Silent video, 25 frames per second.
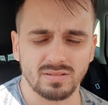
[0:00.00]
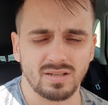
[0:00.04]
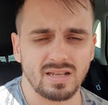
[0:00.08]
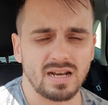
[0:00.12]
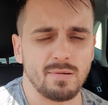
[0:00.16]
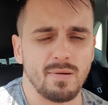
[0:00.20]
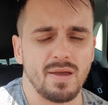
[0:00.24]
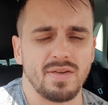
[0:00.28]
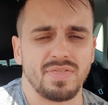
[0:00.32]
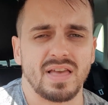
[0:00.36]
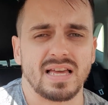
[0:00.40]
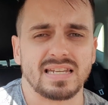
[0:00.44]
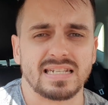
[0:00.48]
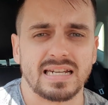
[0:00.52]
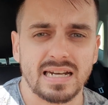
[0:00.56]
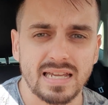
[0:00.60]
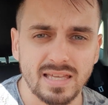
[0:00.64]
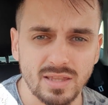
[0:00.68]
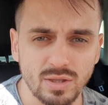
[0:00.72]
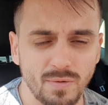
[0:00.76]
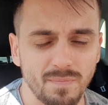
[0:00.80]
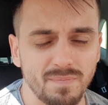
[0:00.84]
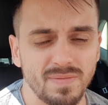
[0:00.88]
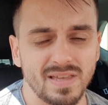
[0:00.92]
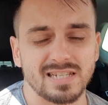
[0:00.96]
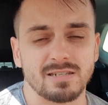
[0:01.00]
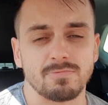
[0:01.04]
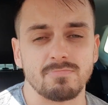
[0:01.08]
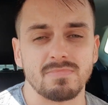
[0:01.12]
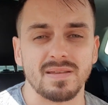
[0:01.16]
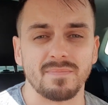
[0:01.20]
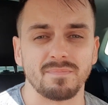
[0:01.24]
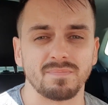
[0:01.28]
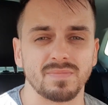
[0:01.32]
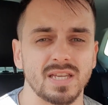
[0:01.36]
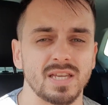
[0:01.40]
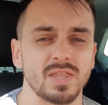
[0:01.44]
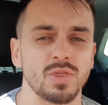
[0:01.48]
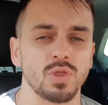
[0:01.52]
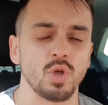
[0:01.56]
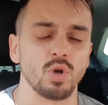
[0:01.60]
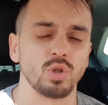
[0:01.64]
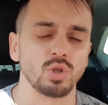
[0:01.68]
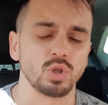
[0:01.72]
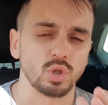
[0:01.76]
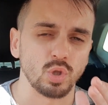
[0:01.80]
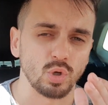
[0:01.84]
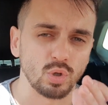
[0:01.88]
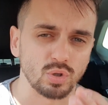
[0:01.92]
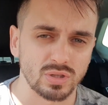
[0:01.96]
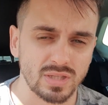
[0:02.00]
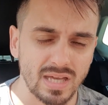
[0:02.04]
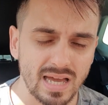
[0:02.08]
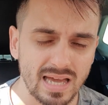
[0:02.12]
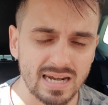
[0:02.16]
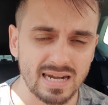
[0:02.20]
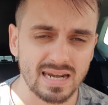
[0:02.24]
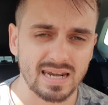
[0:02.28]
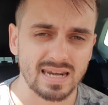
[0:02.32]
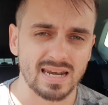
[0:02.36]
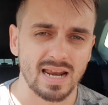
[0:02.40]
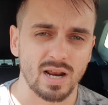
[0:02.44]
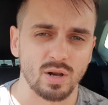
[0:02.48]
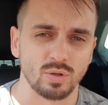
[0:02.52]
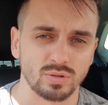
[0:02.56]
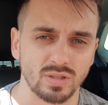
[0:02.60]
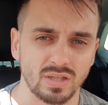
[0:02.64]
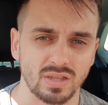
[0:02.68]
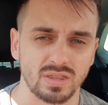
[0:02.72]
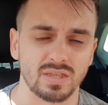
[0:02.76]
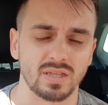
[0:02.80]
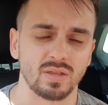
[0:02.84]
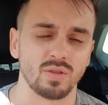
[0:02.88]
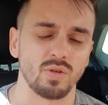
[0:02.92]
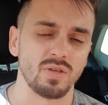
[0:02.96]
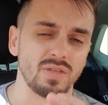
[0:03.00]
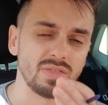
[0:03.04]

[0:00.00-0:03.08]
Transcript: el ABC ha salido desmintiendo total la noticia, ¿no?